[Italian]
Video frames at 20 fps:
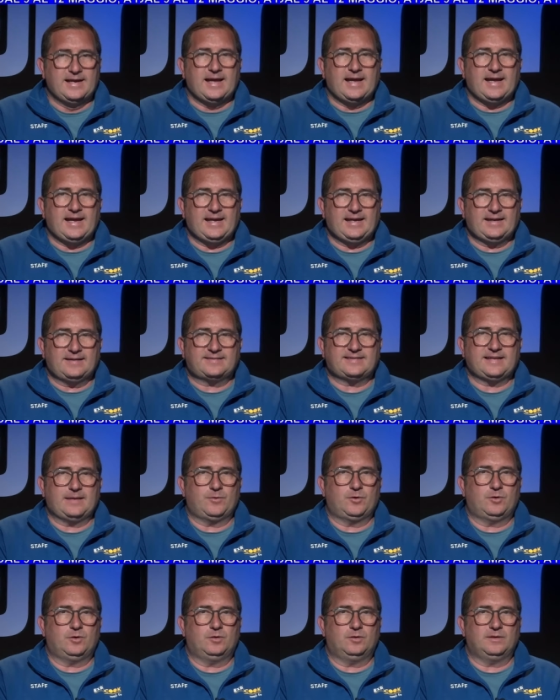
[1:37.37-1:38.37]
e
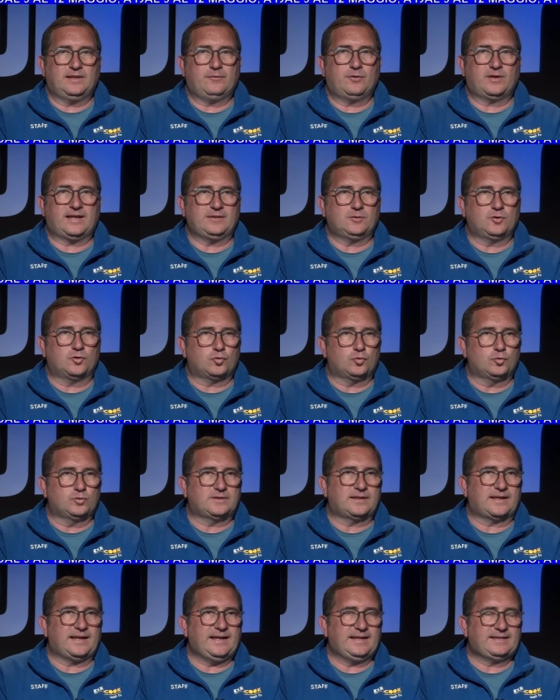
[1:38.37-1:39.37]
stiamo lavorando su su
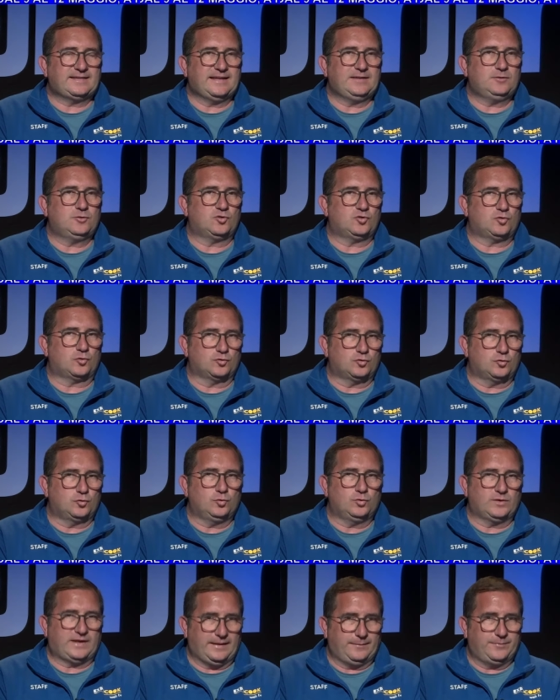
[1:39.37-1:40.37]
tre
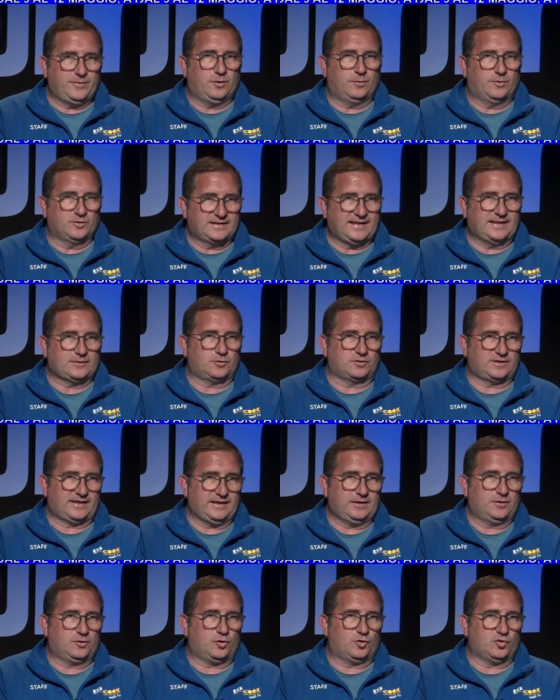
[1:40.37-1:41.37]
tendostrutture, abbiamo montato
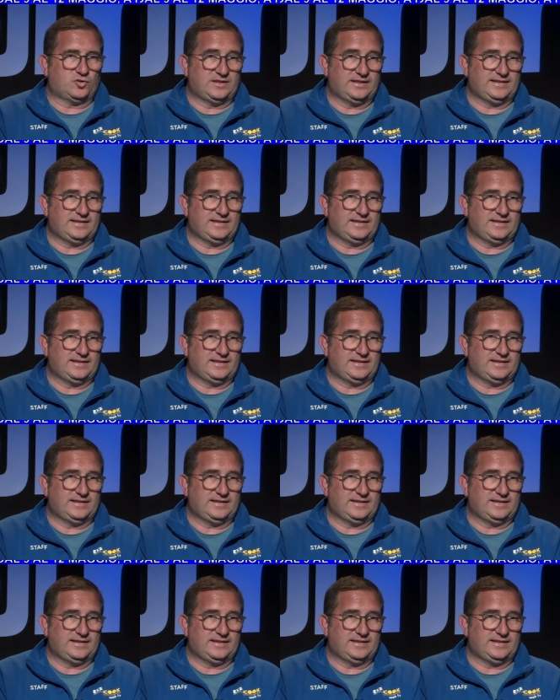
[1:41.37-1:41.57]
tre grosse